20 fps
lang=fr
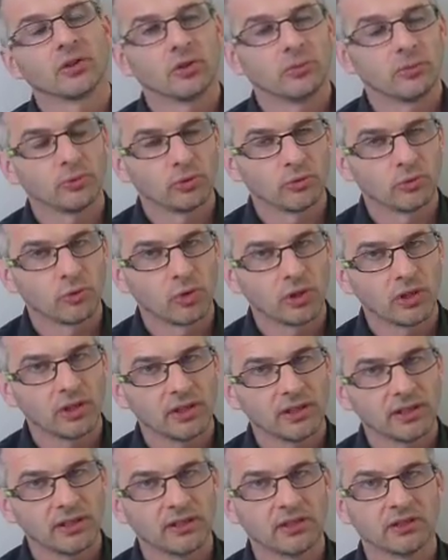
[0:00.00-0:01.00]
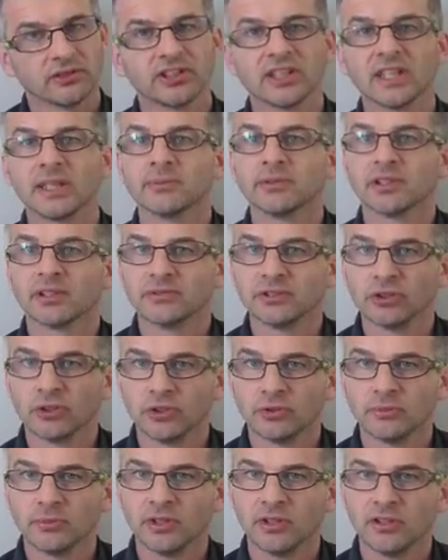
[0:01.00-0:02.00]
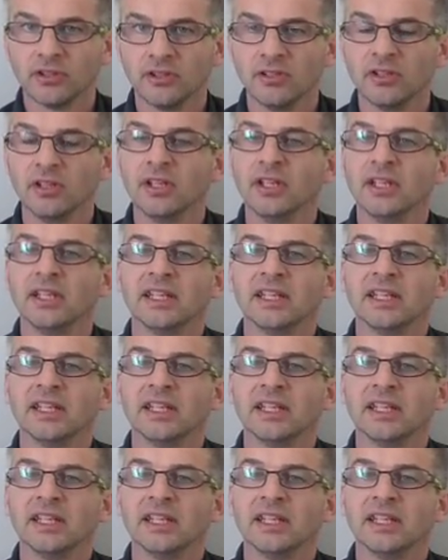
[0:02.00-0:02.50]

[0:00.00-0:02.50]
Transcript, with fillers: Comme on le voit, en termes d'environnement,